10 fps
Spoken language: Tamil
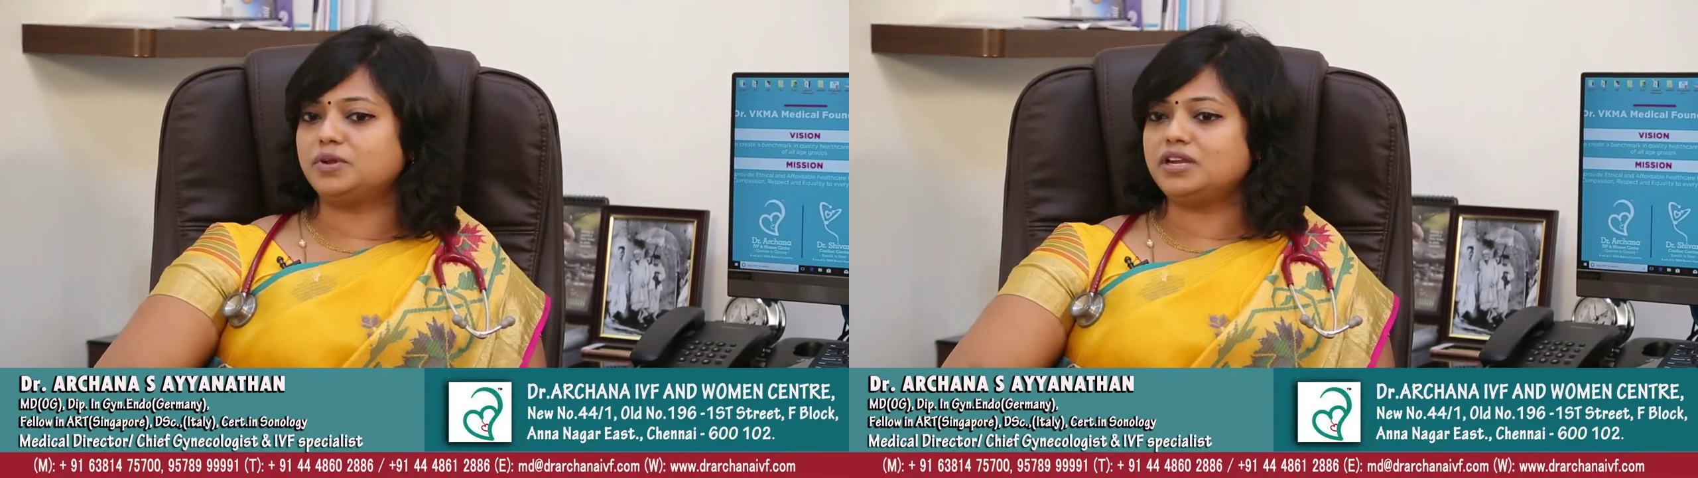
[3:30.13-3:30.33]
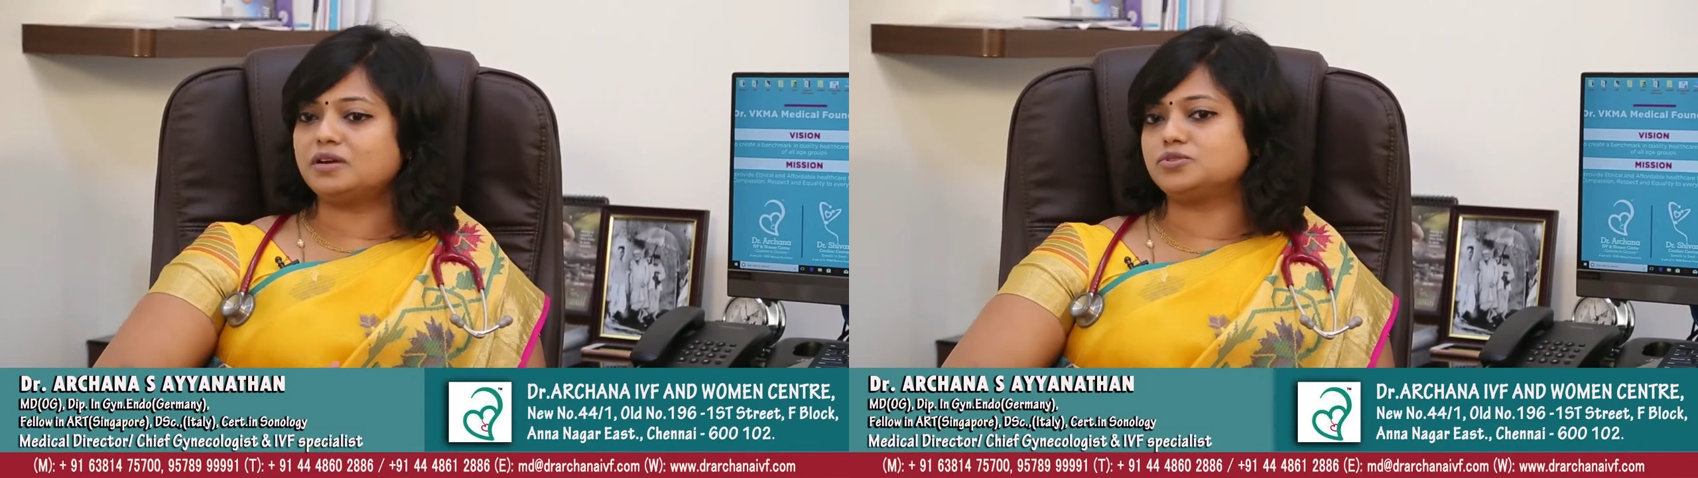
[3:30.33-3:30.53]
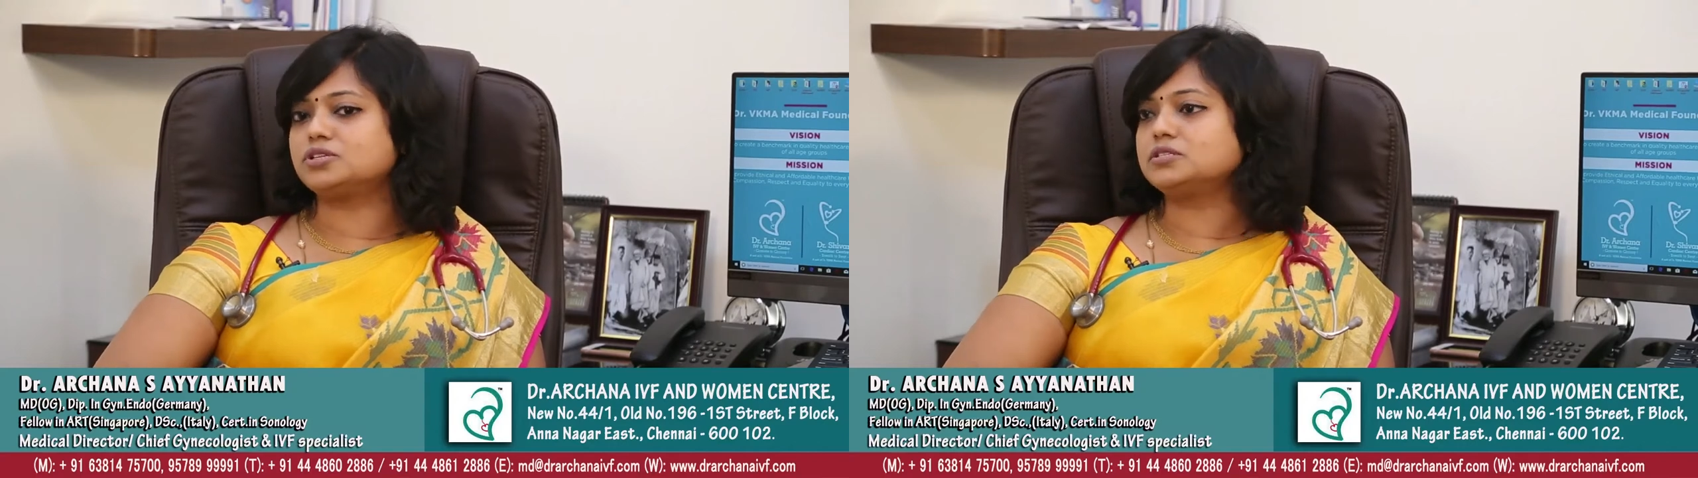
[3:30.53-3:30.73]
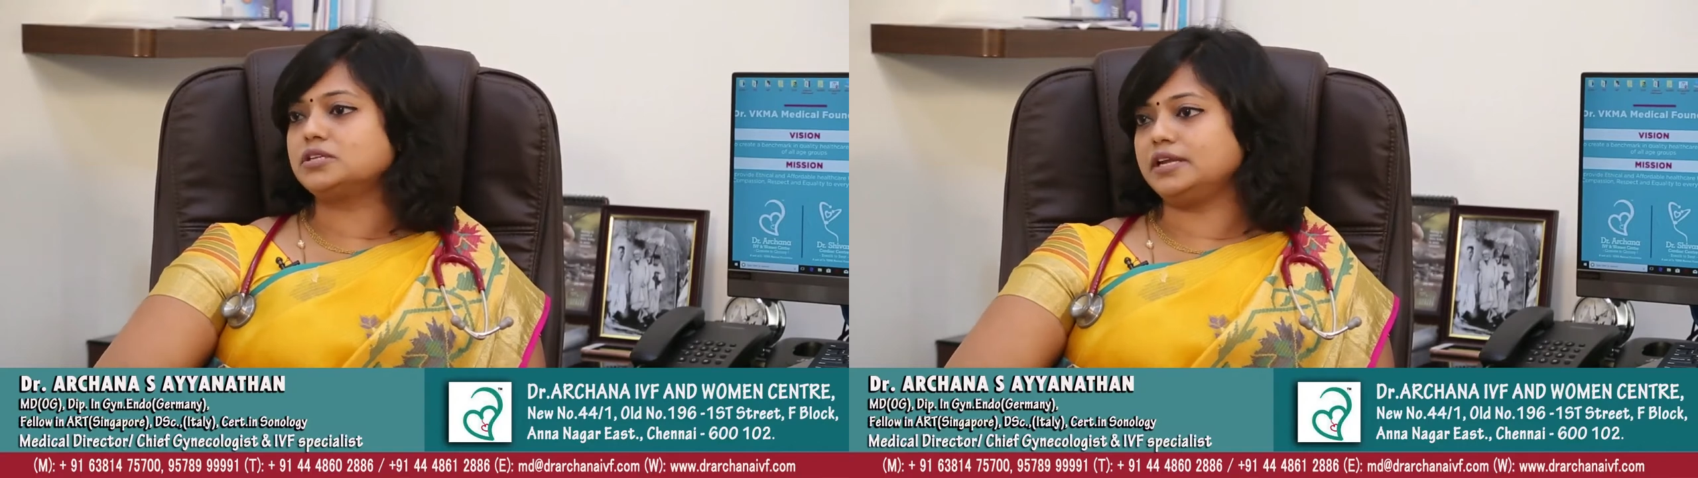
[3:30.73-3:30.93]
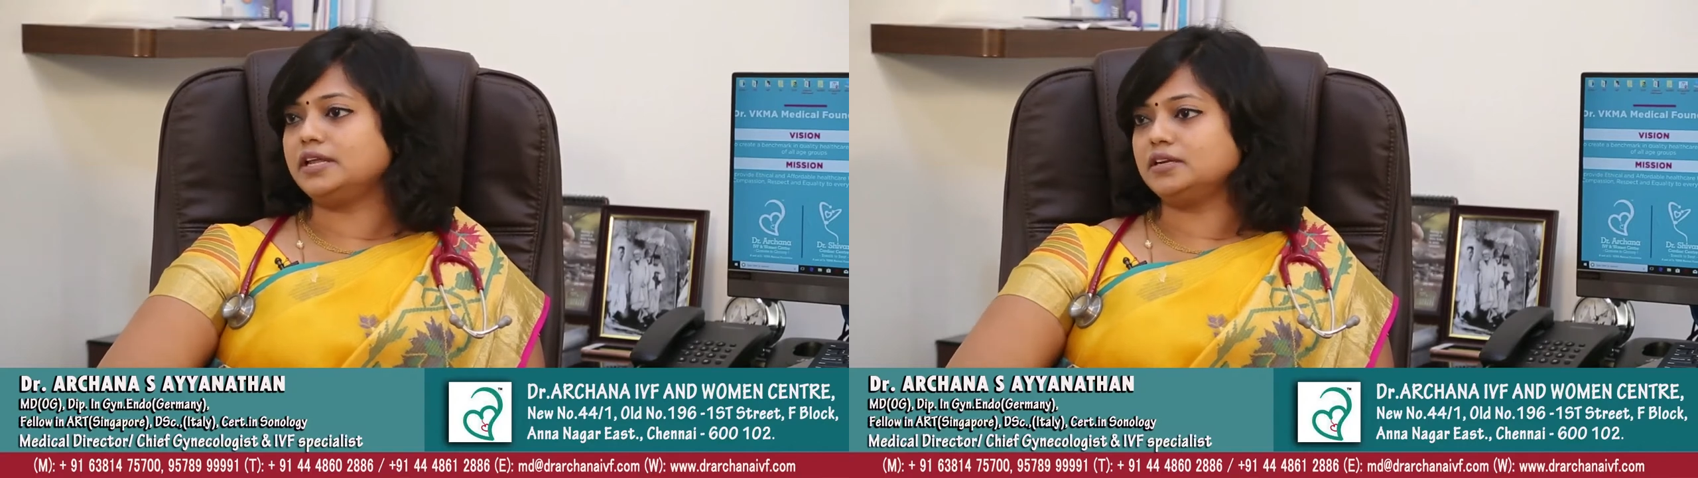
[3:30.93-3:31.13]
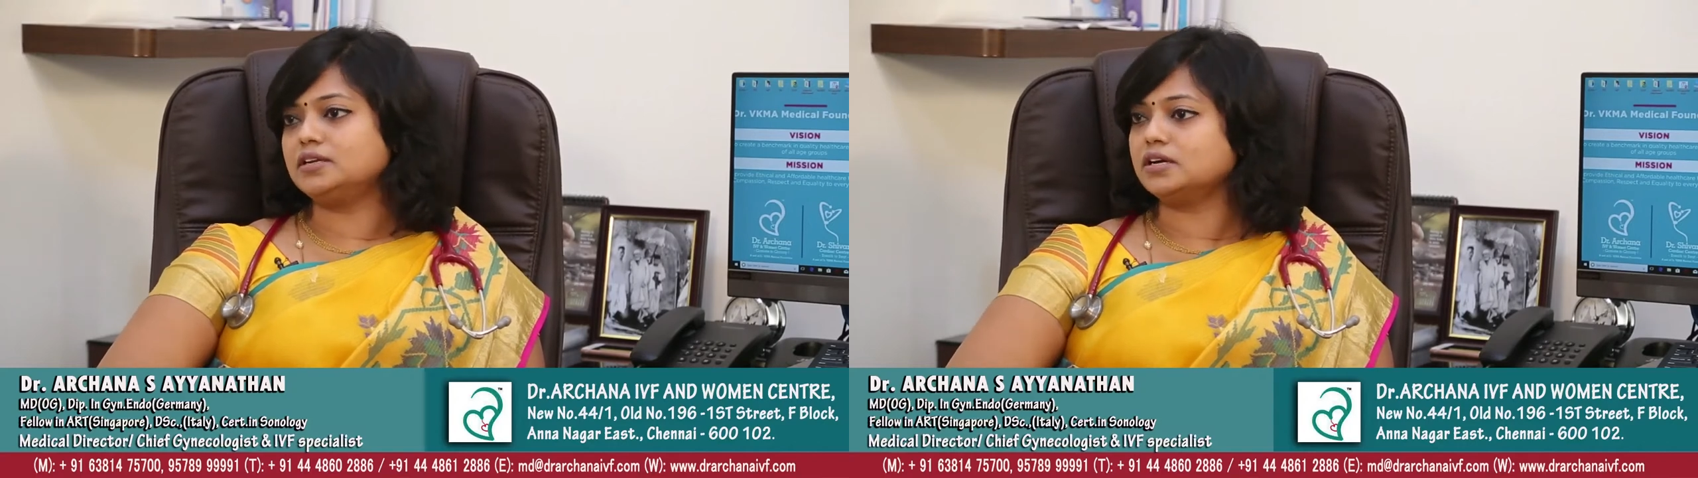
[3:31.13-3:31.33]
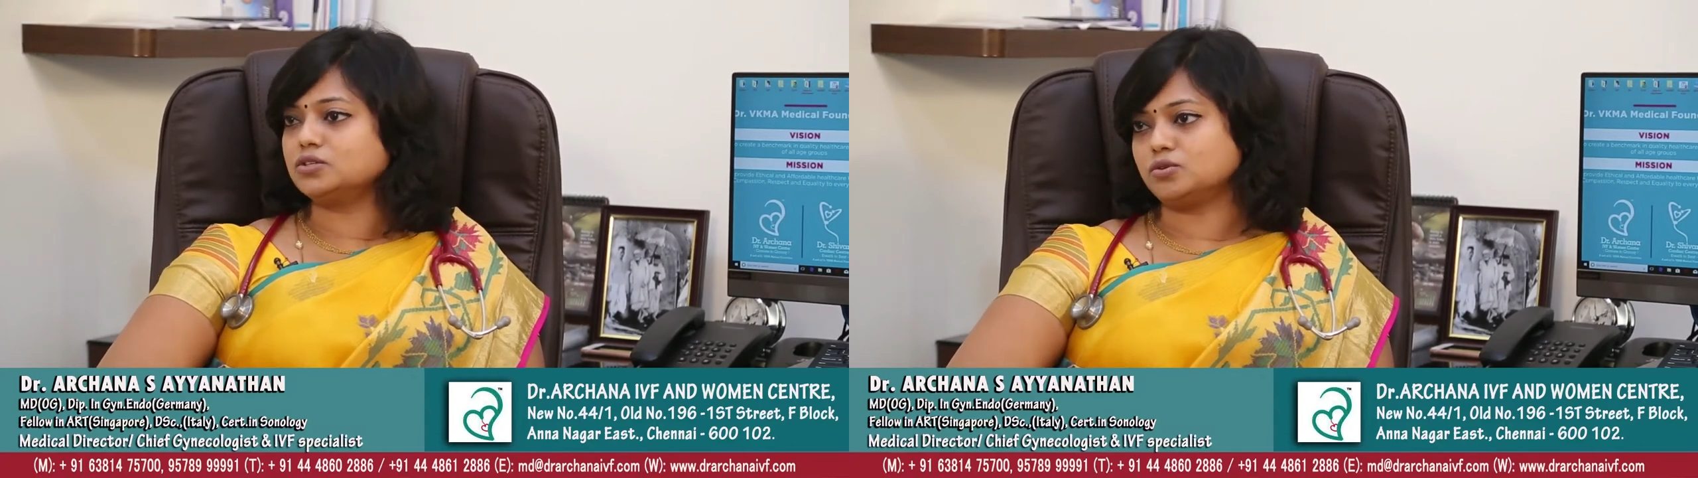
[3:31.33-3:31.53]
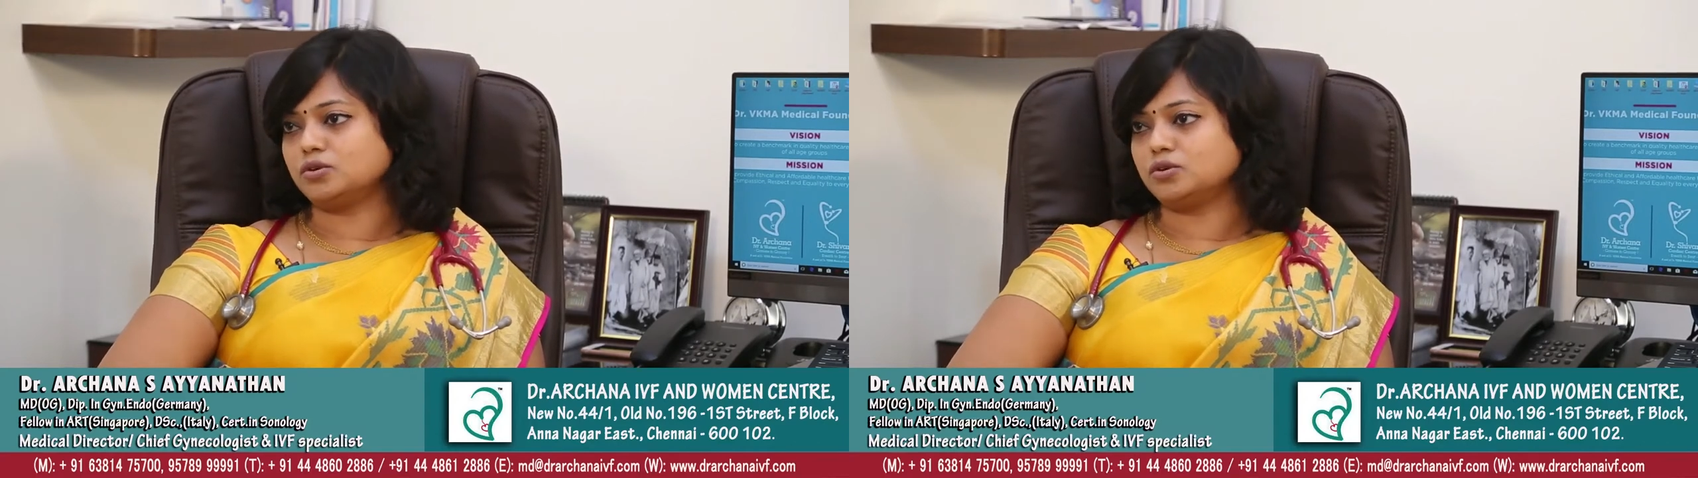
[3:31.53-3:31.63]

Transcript: ப்ரீ நப்ஷியல் ஸ்க்ரீனிங்னு நாங்கள்